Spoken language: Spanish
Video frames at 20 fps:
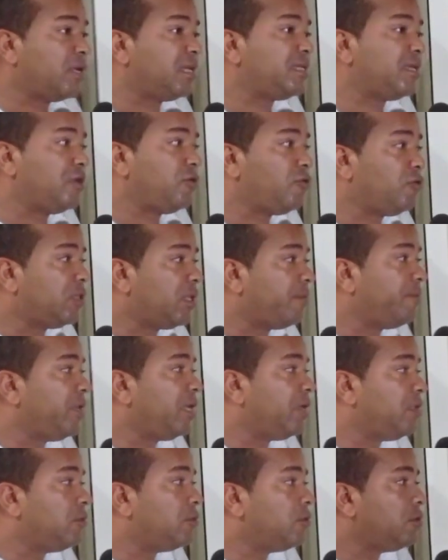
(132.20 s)
a ese
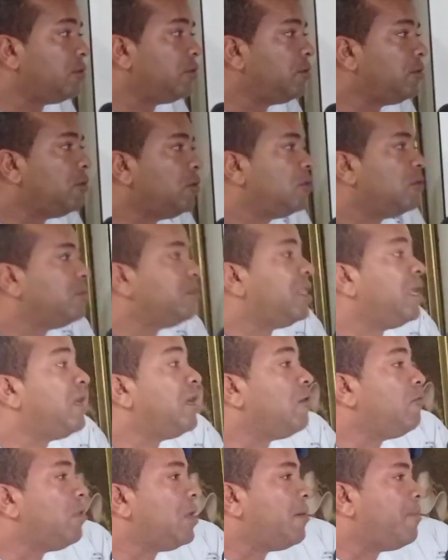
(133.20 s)
ayuntamiento, tenga
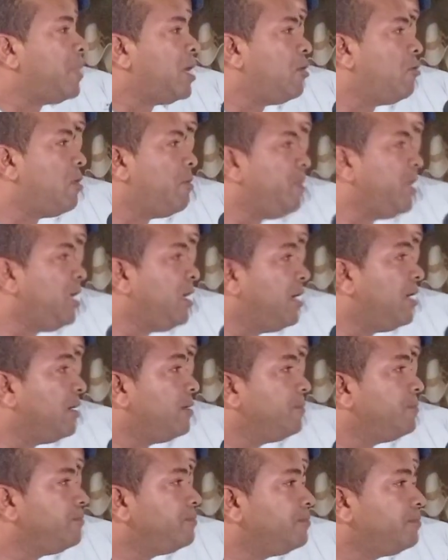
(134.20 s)
una mano amiga
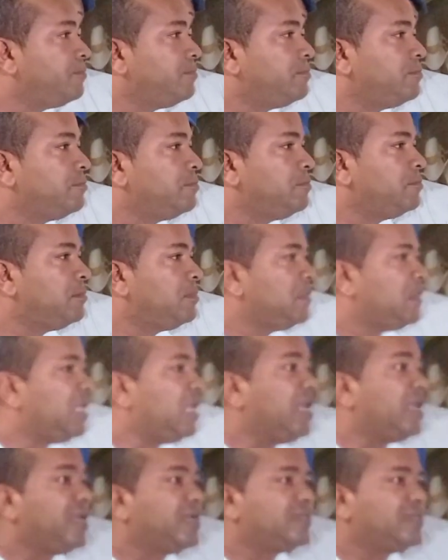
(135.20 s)

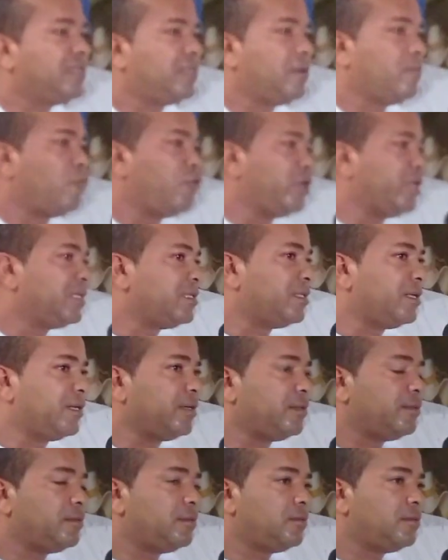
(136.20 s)
y que se demuestre.
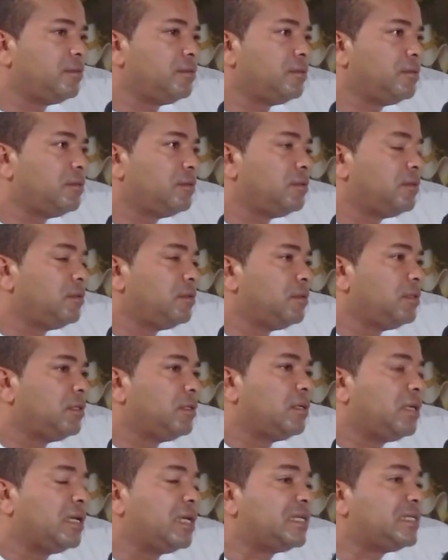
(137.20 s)

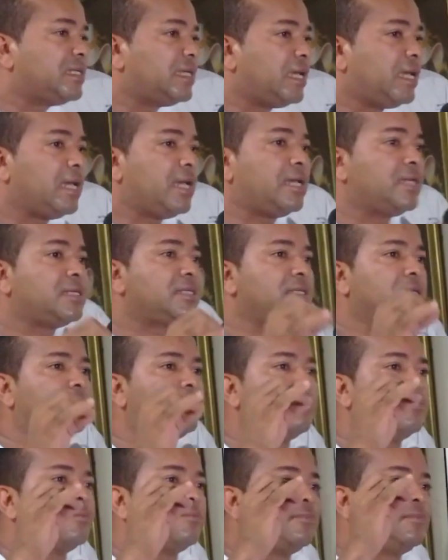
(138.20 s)
Esa es
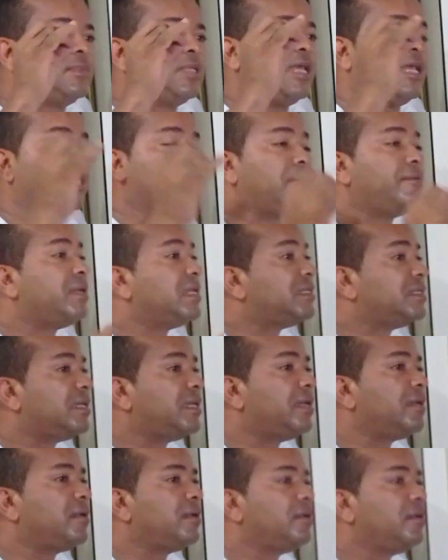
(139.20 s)
y debe
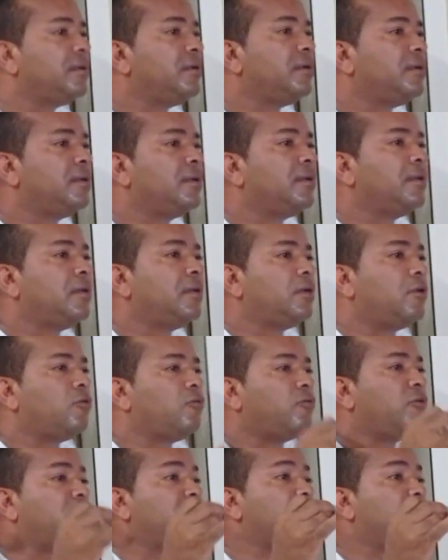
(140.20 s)
ser
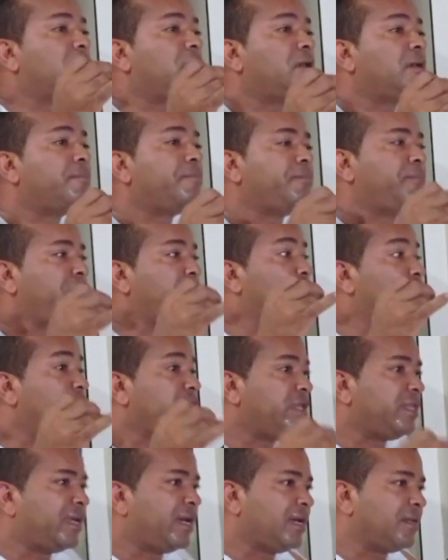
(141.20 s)
nuestra
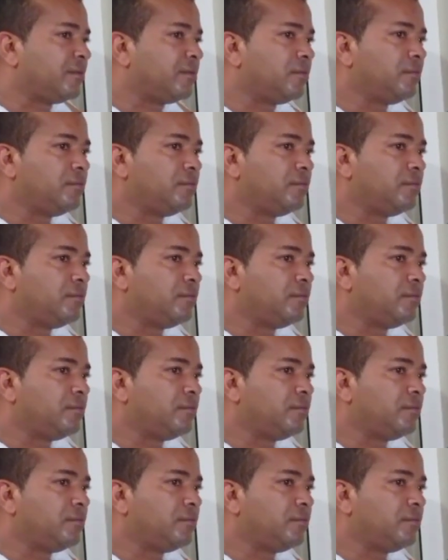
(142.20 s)
prioridad.